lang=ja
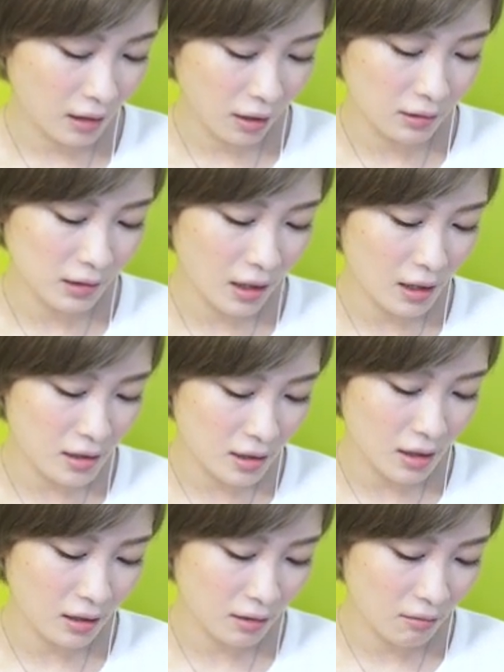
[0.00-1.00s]
確定
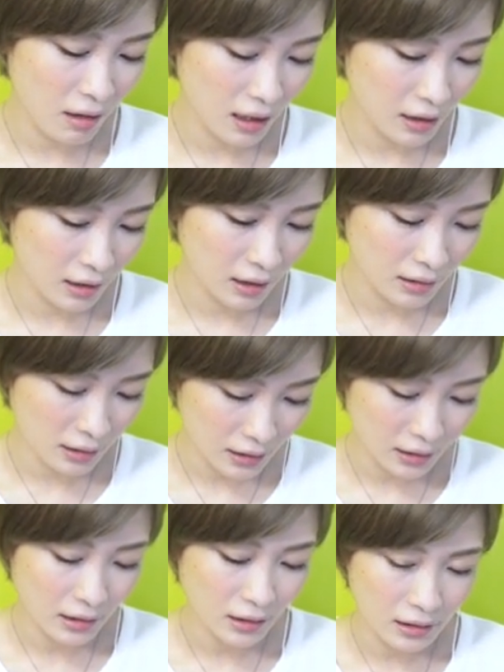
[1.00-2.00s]
チケットはかな
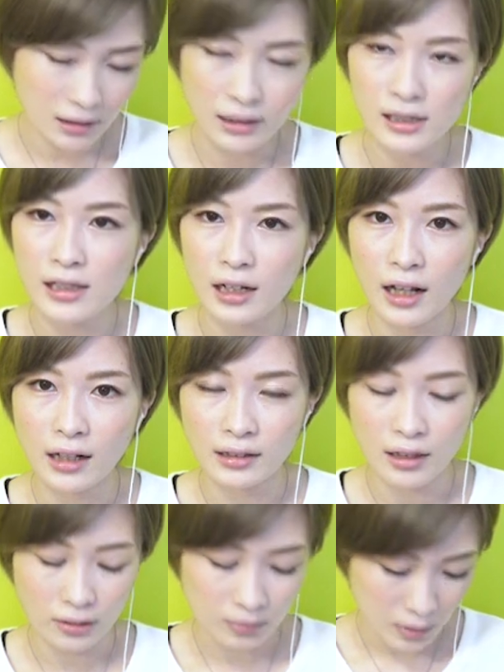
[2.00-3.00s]
りいいんじゃないか
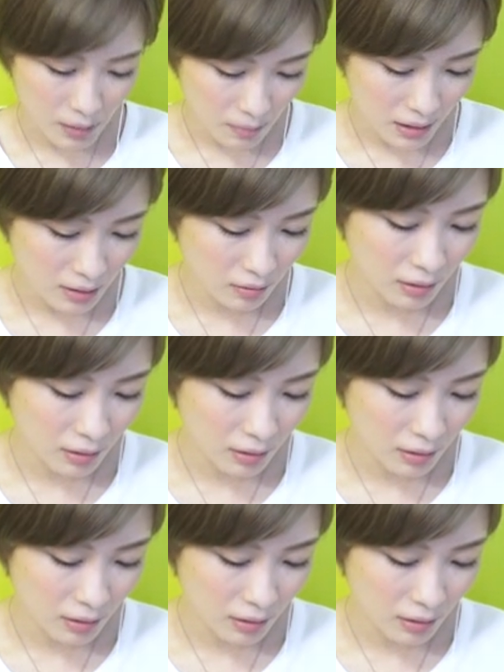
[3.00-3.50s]
なと思います。